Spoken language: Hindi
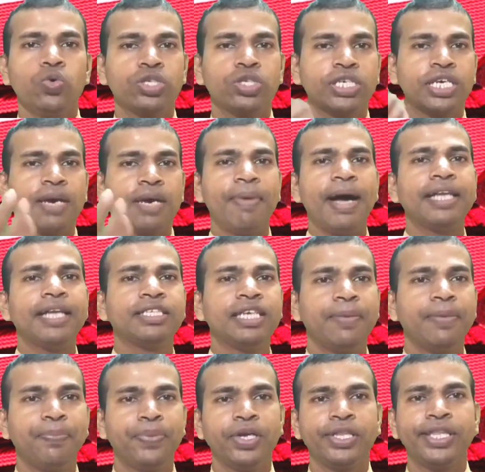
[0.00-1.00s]
उसके बाद
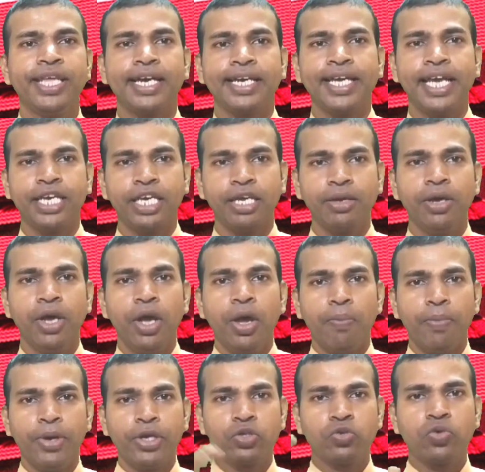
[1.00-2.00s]
जब फिर देखें कि
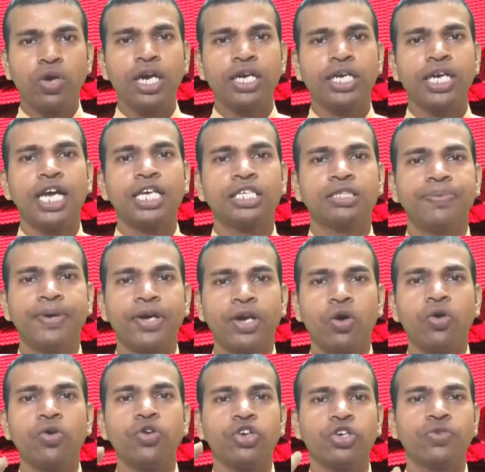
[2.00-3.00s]
म्यूचुअल
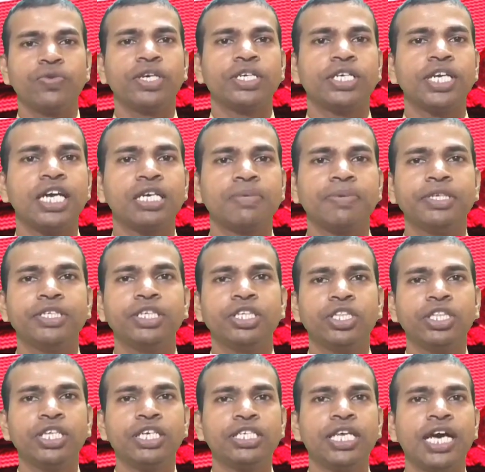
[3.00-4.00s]
ट्रांसफर ऑन रिक्वेस्ट ट्रांसफर
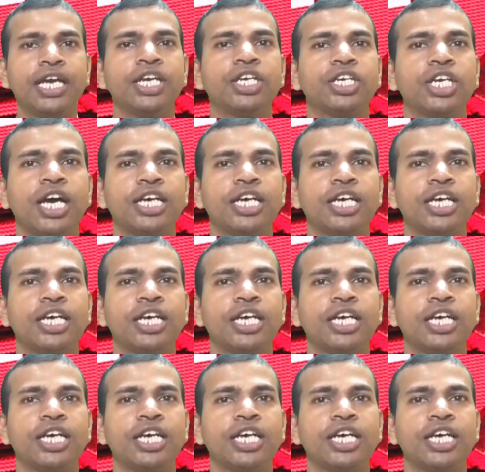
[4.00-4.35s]
जितने सारे